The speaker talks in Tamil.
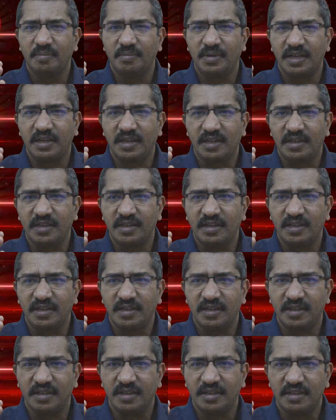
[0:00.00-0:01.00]
மன
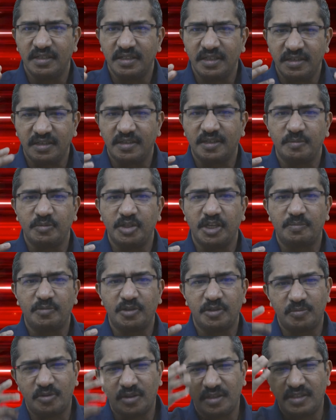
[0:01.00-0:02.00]
இறுக்கம்
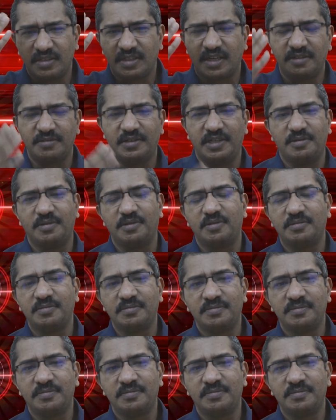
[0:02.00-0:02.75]
ஏற்படும் பொழுது தலைவலி வரும்